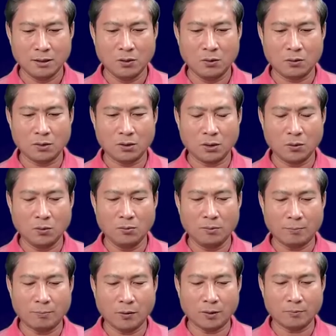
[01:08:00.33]
lục kêu
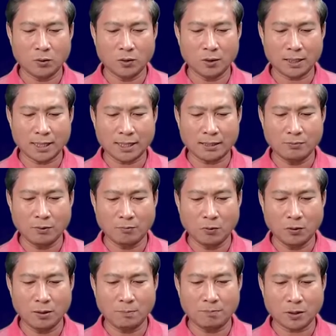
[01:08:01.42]
mà pon bộ nó cay phồng
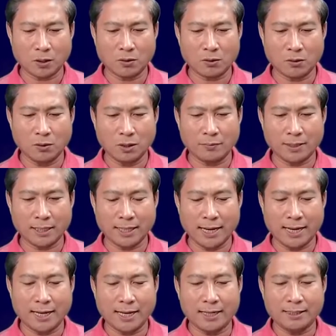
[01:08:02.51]
muôi pro khui vậy
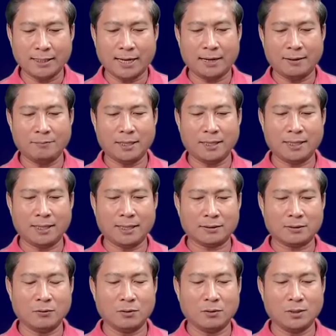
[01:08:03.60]
đây à dạ miền này
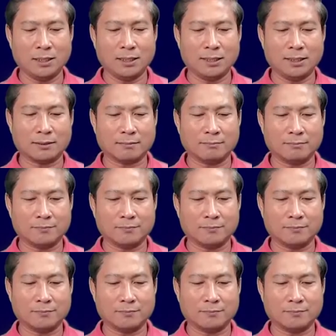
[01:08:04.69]
sù khui tiệt